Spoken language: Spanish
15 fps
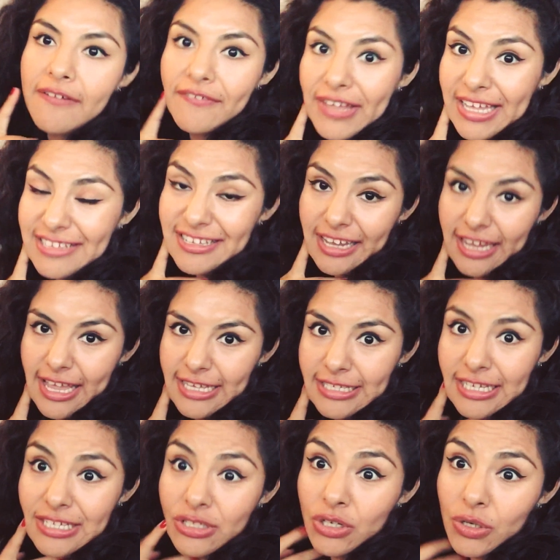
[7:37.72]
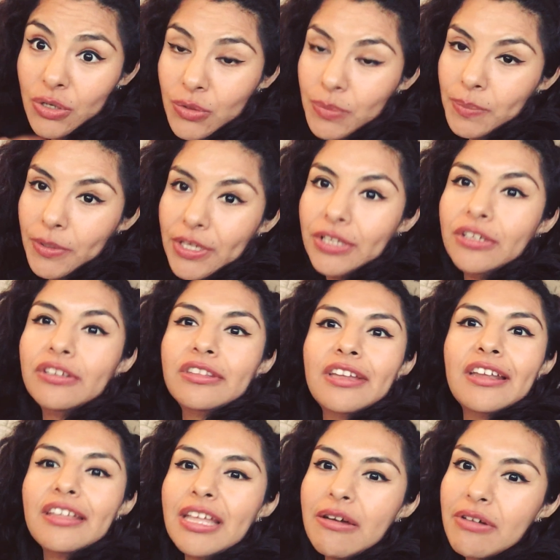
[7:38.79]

Fíjense que ya se hizo un poquito tarde,